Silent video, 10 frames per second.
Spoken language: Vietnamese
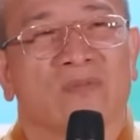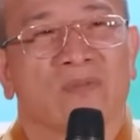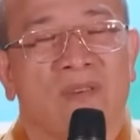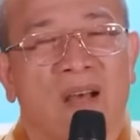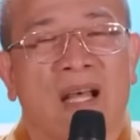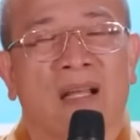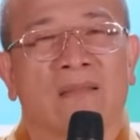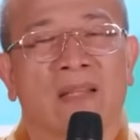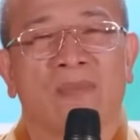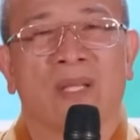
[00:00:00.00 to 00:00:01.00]

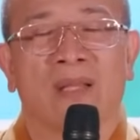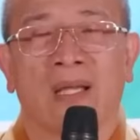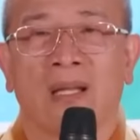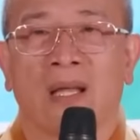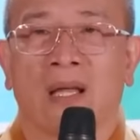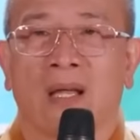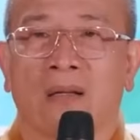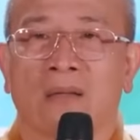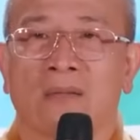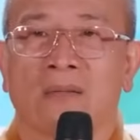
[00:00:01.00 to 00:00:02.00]
Và Thái Minh thấy là
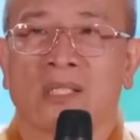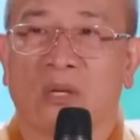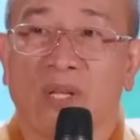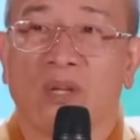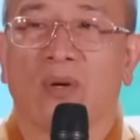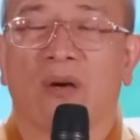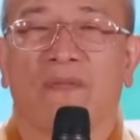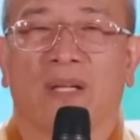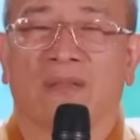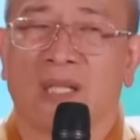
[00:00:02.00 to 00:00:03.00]
giáo lý của Đạo
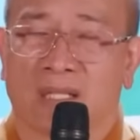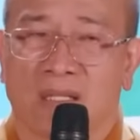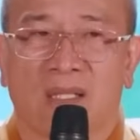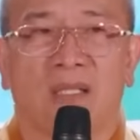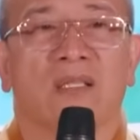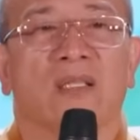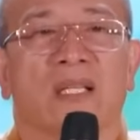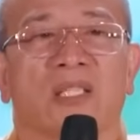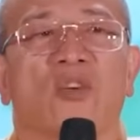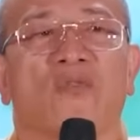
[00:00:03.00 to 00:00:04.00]
Phật thật sự
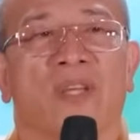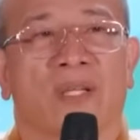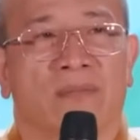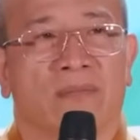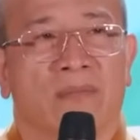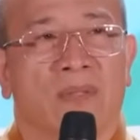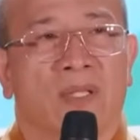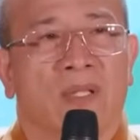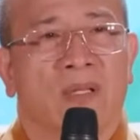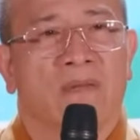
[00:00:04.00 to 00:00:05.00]
là siêu việt
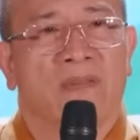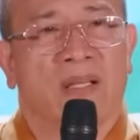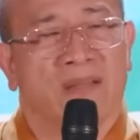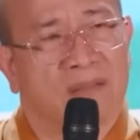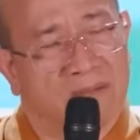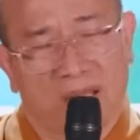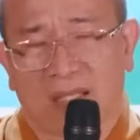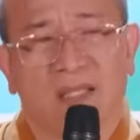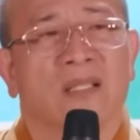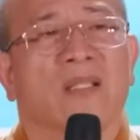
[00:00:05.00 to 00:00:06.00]
và
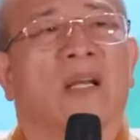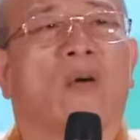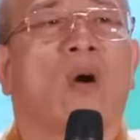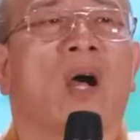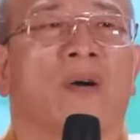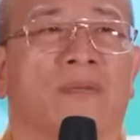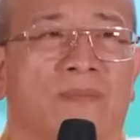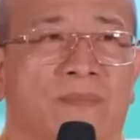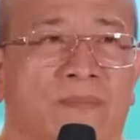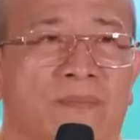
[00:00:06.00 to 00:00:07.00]
thật sự là khoa
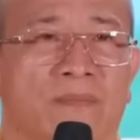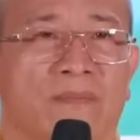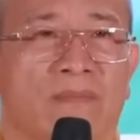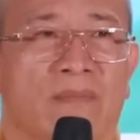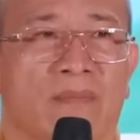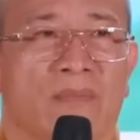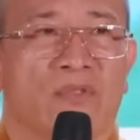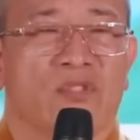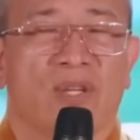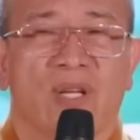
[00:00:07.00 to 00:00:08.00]
học.
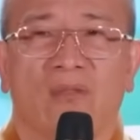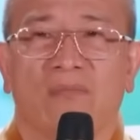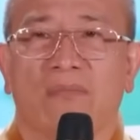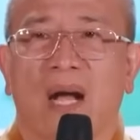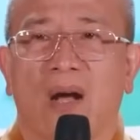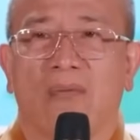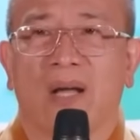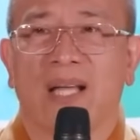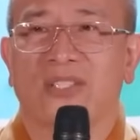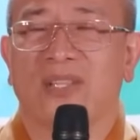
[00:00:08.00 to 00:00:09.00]
Cho nên ông bác
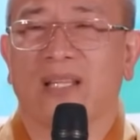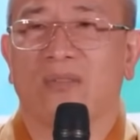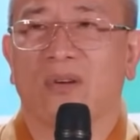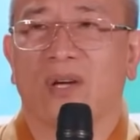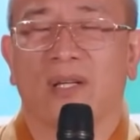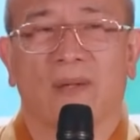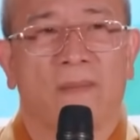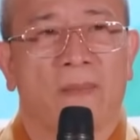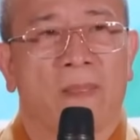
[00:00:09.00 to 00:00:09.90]
học Einstein ông nói đó,